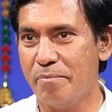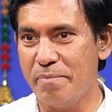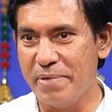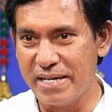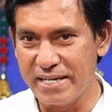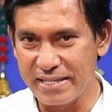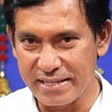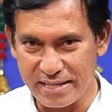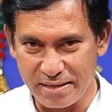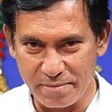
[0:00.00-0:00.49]

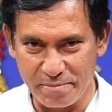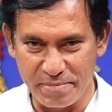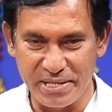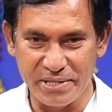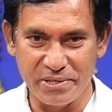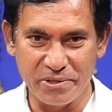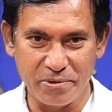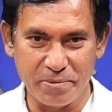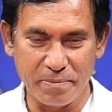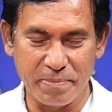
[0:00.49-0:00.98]
మిగతా
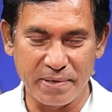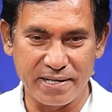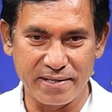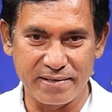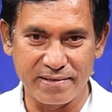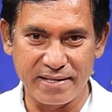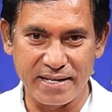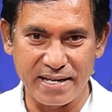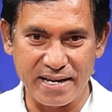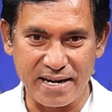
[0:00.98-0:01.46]
మీతో
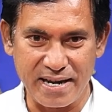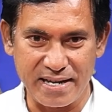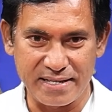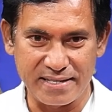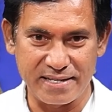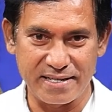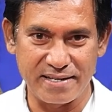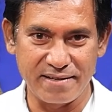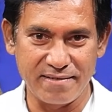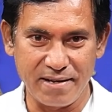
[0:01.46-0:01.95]
పాటుగా
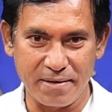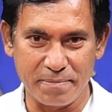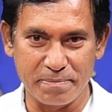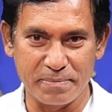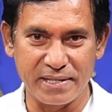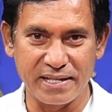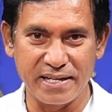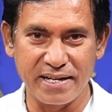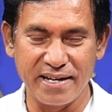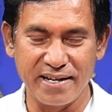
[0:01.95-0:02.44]
రాష్ట్ర
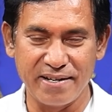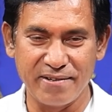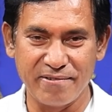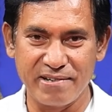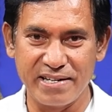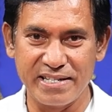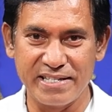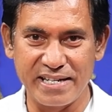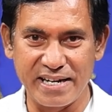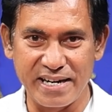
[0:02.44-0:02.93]
వ్యాప్తంగా
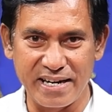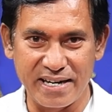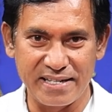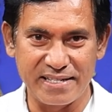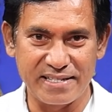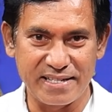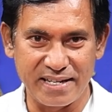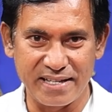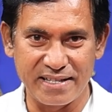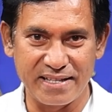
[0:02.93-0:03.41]
ఉన్న
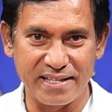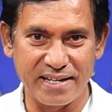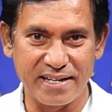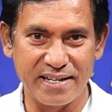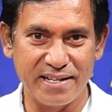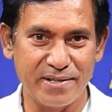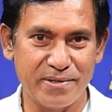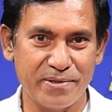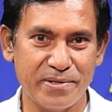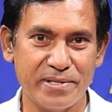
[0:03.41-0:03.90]

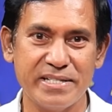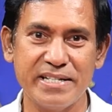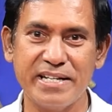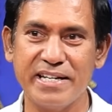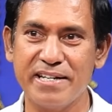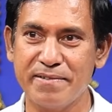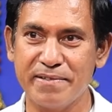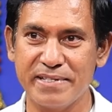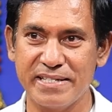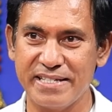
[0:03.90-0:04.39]
జర్నలిస్టులందరినీ కూడా
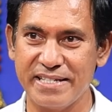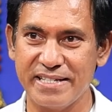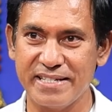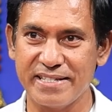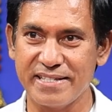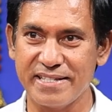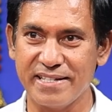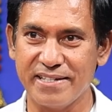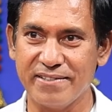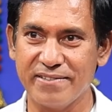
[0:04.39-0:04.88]
రిక్వెస్ట్
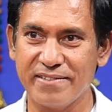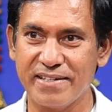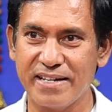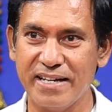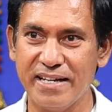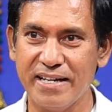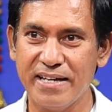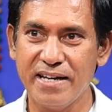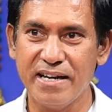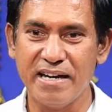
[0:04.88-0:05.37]
చేస్తా
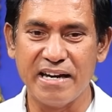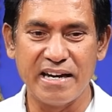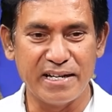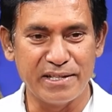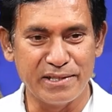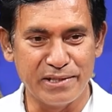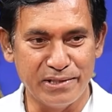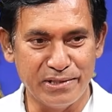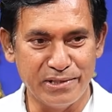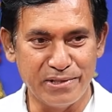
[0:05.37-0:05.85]
ఉన్నా
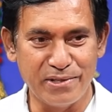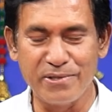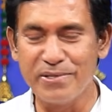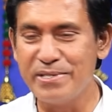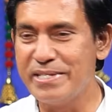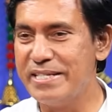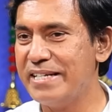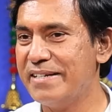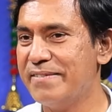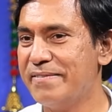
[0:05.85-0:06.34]
అందరూ
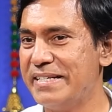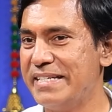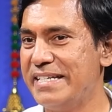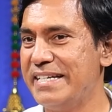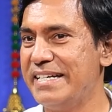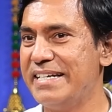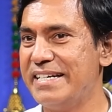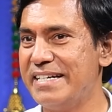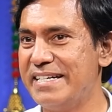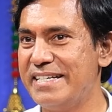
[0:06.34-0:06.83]
వచ్చి
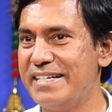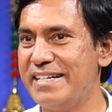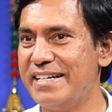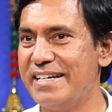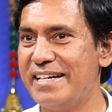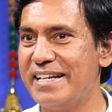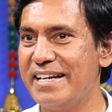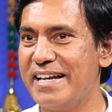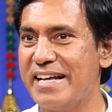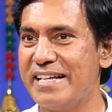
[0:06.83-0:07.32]
ఇన్వెస్టిగేట్
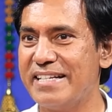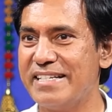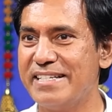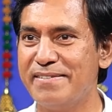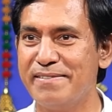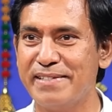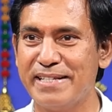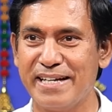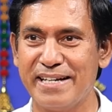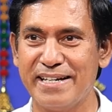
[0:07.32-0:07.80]
చేయండి నా
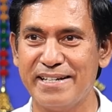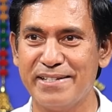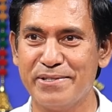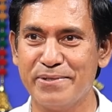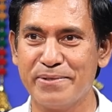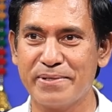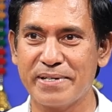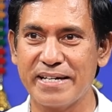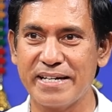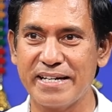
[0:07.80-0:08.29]
జీవితాన్ని
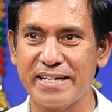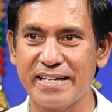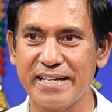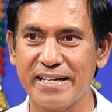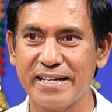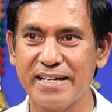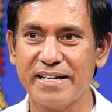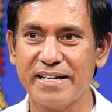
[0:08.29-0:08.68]
చూడండి